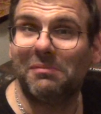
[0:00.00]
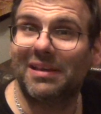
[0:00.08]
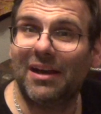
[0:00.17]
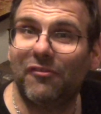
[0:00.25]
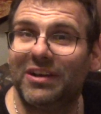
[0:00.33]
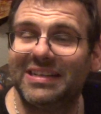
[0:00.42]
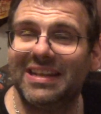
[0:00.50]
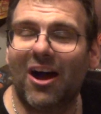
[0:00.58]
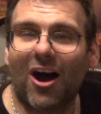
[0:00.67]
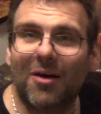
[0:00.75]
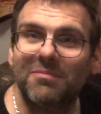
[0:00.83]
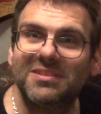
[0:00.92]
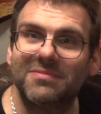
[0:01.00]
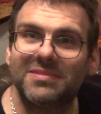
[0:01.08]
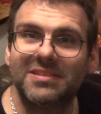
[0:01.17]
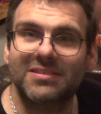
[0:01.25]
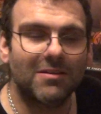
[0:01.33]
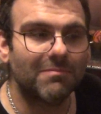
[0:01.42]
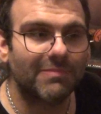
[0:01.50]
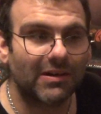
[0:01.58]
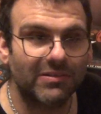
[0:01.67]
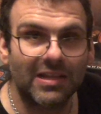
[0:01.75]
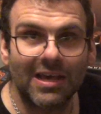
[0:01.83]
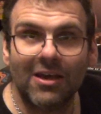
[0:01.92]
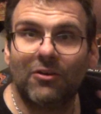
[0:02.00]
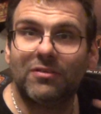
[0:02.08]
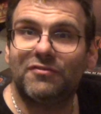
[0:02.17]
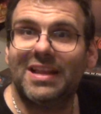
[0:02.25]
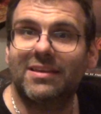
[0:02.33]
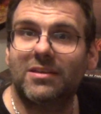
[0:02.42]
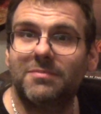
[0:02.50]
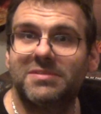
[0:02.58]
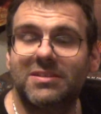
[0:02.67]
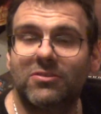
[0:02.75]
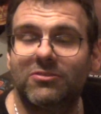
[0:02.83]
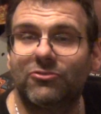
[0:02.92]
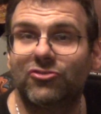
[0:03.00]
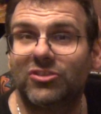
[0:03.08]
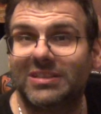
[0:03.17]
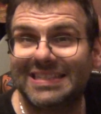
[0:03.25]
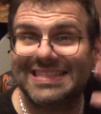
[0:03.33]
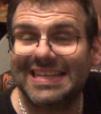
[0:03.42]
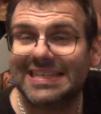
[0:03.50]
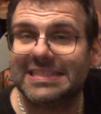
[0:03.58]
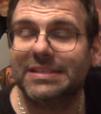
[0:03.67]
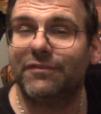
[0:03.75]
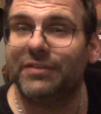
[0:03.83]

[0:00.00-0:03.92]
mich auf heute Abend zum Zusammenbauen und vielleicht gibt es auch dann das erste